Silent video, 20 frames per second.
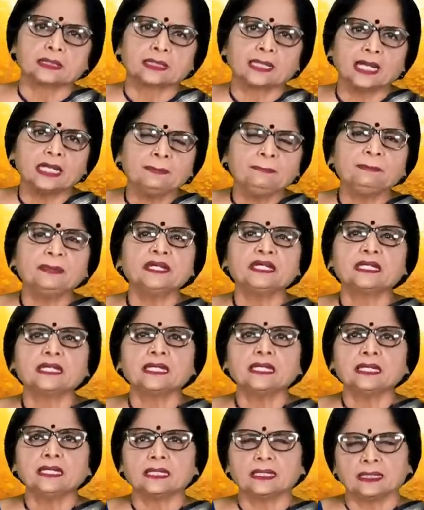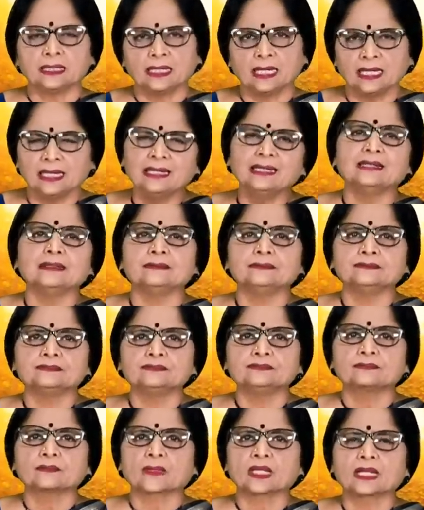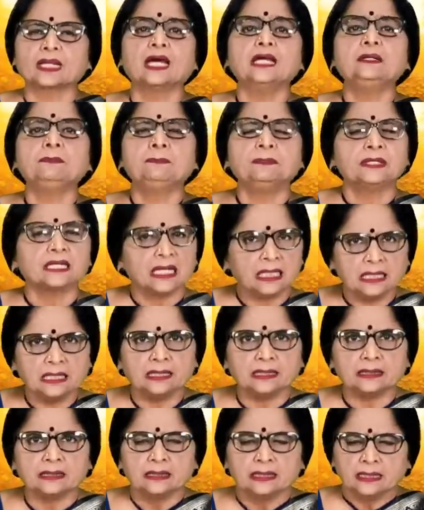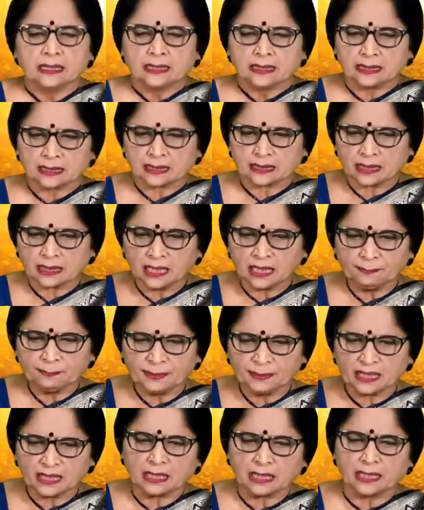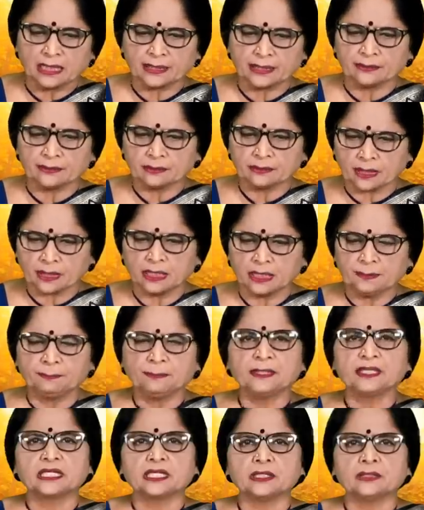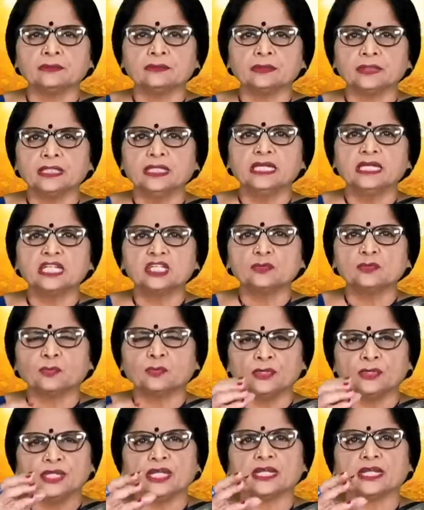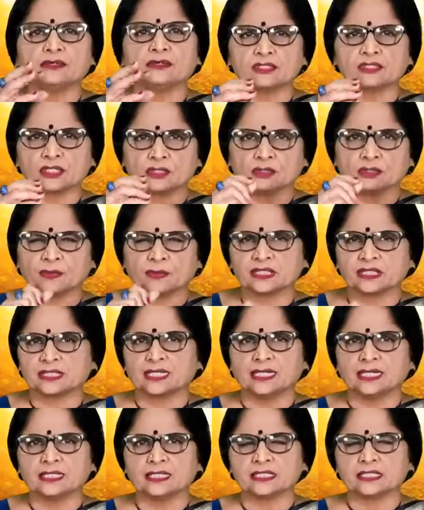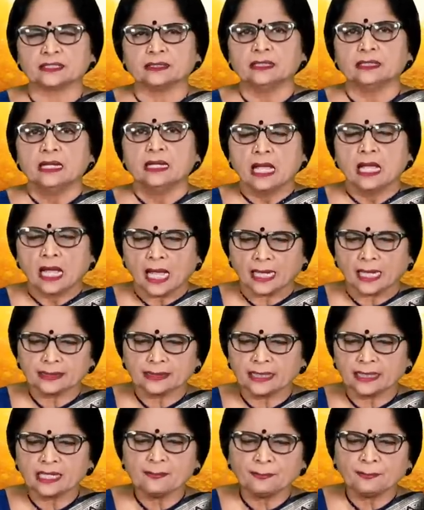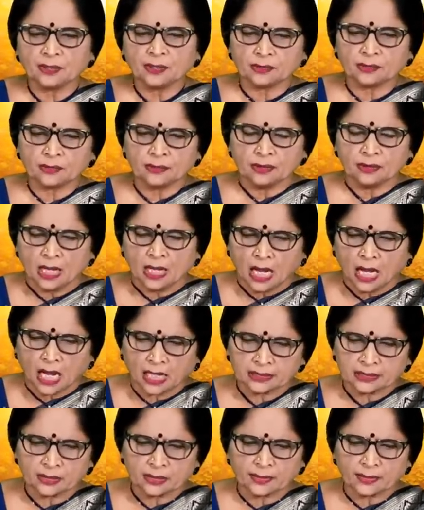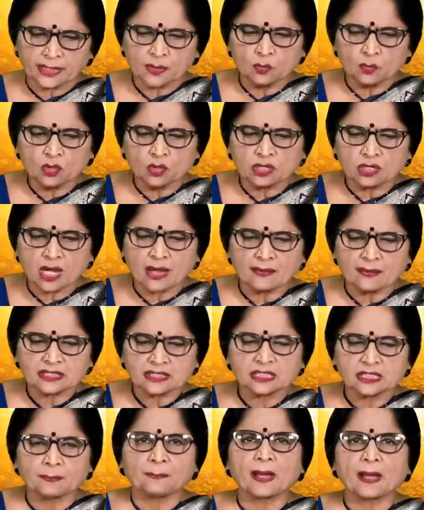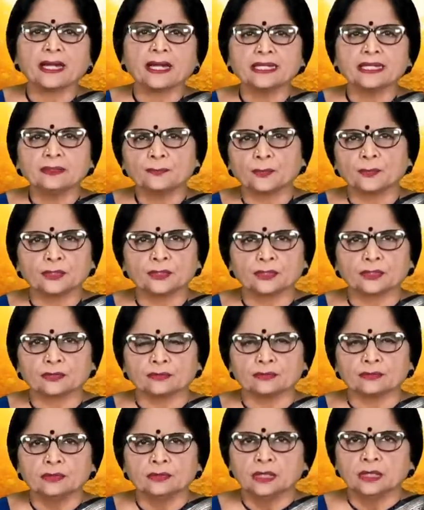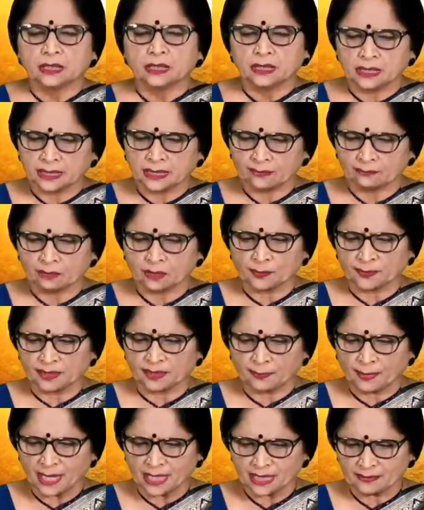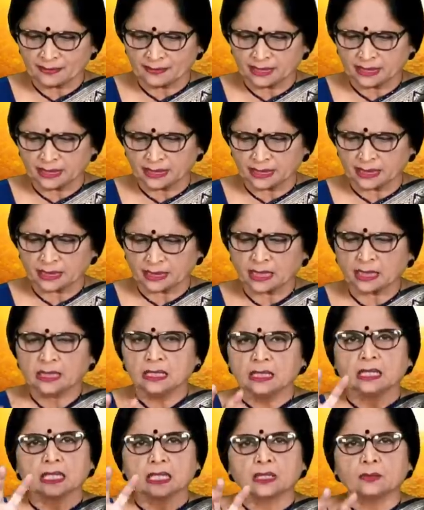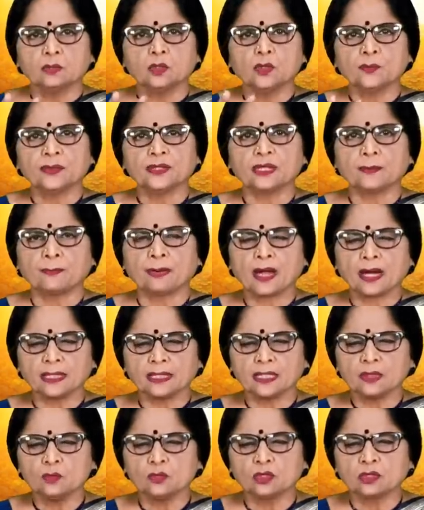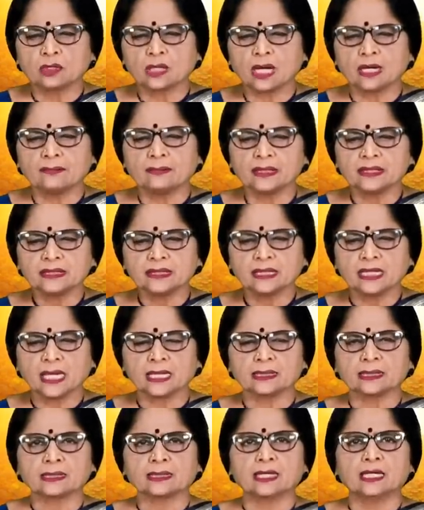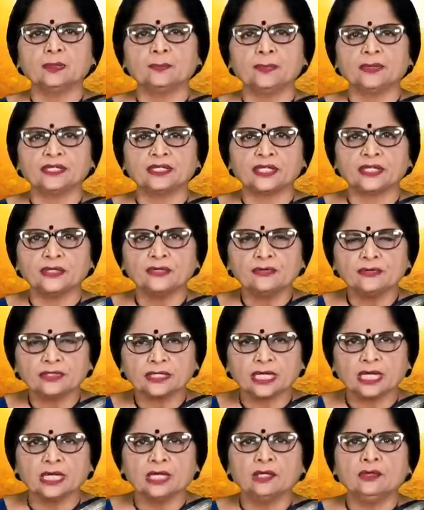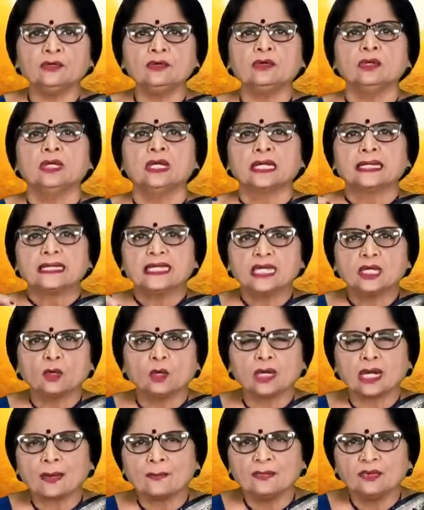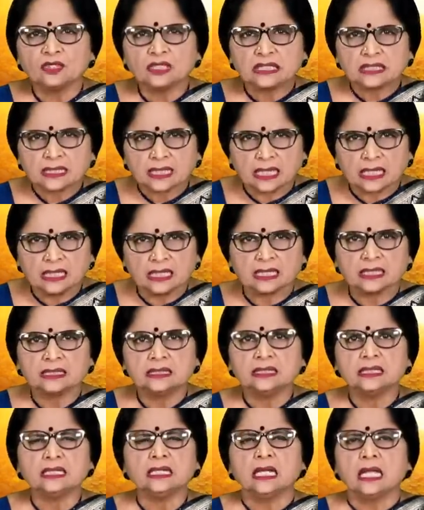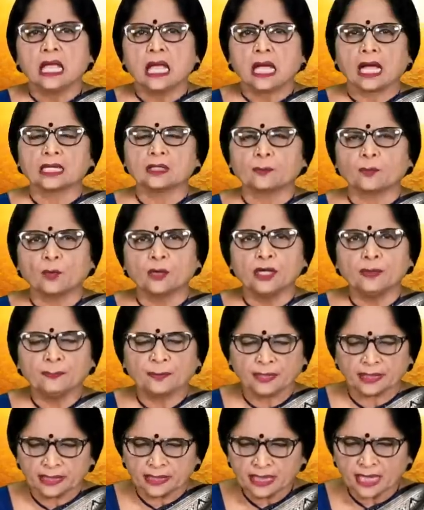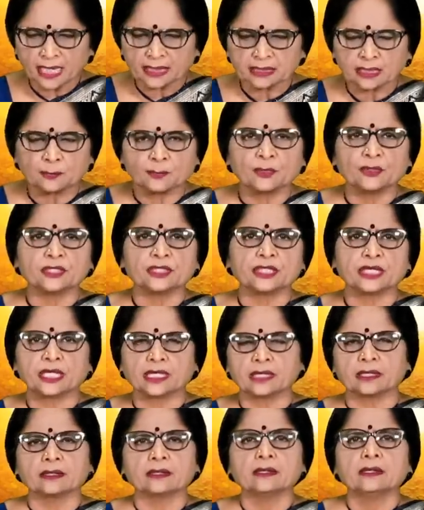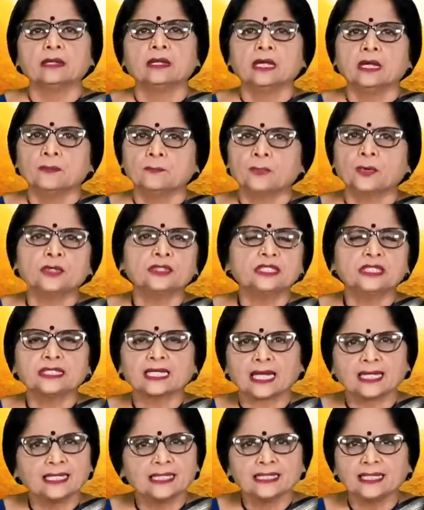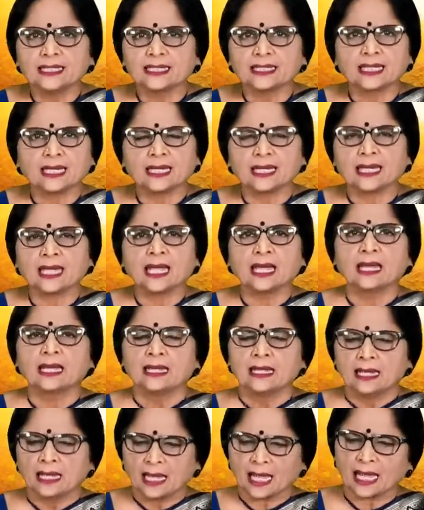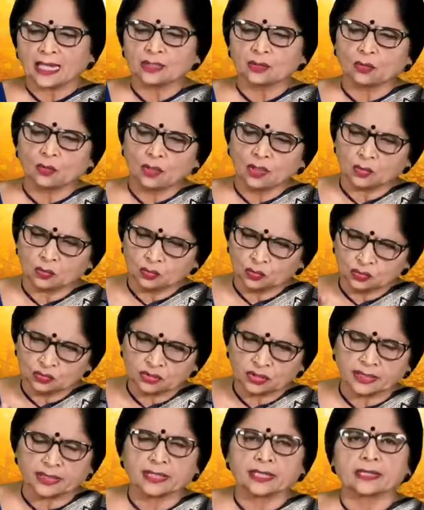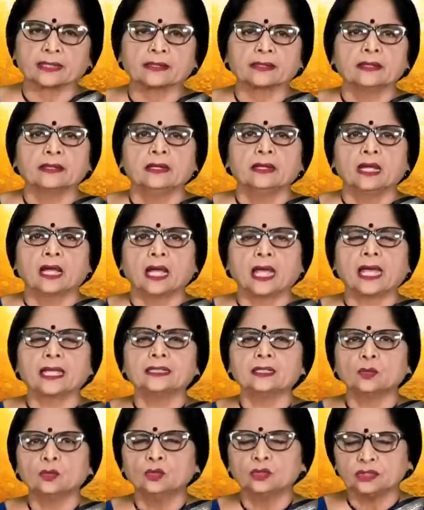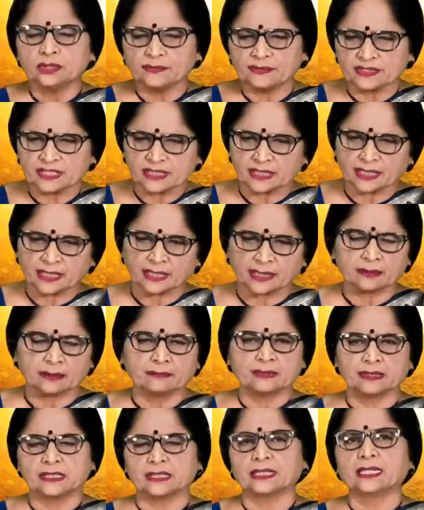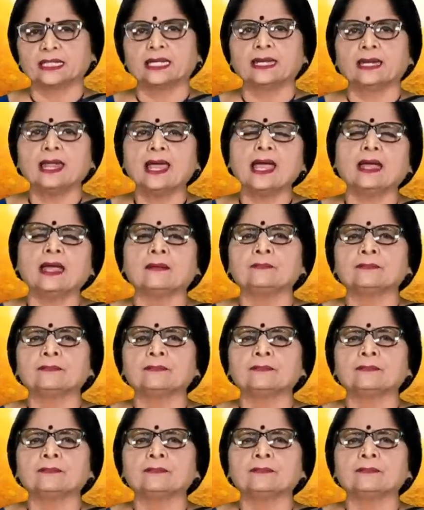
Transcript: கருப்பட்டி எள்ளு கருப்பு எள்ளு இந்த கருப்பு எள்ளையும் கருப்பட்டியும் இடித்து பொடியாக்கி வச்சுக்கணும் மிக்சியில் அடித்து அது என்ன பண்ணோம் அதனுடைய முக்காவாசி பானைக்கு போட்டுக்கணும் நீங்கள் இவ்வளோ பெரிய பானை வைக்கிறீங்கன்னா இவ்வளோ பெரிய முக்கால் முக்கால்வாசி அந்த கருப்பட்டியும் எள்ளும் ஈக்குவல் அமௌண்ட்டு கலந்து அதை பொடி பண்ணி அதில் போட்டுக்கிறீங்க போட்டு நல்லெண்ணெய் இருக்குது இல்லையா அதுக்குள்ளே ஊற்றுறீங்க அதை ஊற்றி வச்சுக்கிறீங்க வச்சுக்கிட்டிங்களா